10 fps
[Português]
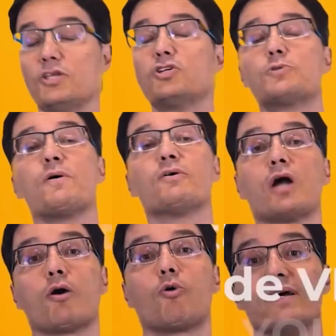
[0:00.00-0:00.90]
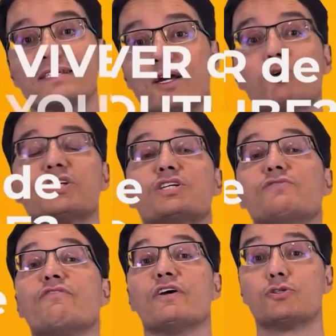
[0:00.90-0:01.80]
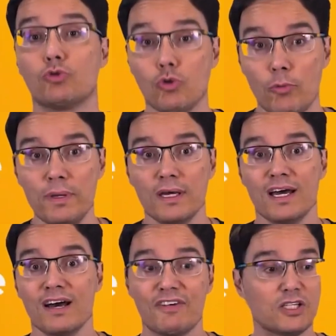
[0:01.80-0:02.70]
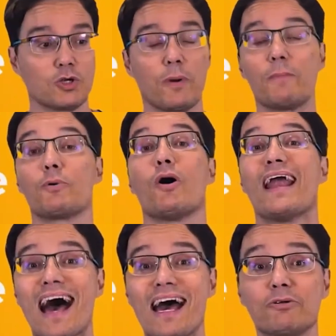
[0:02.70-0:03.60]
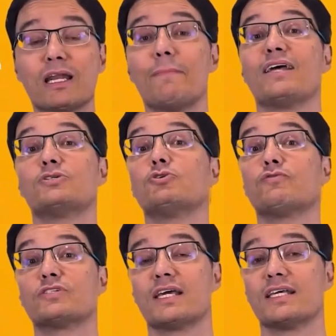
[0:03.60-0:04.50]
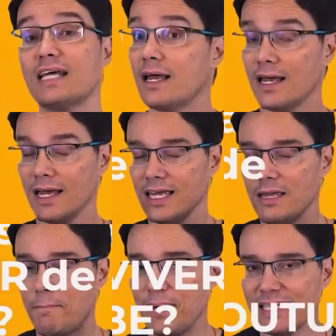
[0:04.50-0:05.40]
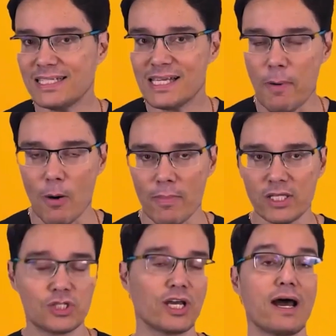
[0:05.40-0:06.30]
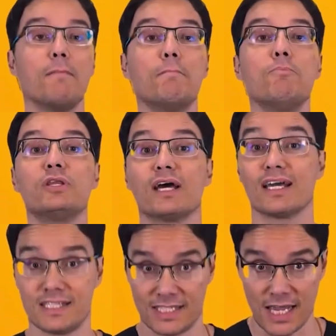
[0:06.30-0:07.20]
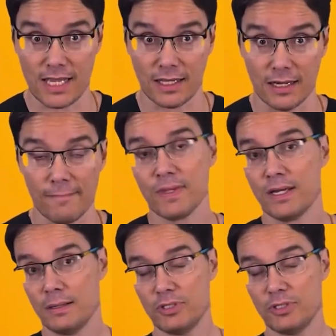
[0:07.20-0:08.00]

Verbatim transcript: Deixa eu te perguntar uma coisa. Você gostaria de viver de YouTube? Fazer seu próprio horário, trabalhar de onde você quiser e principalmente gerar muita receita?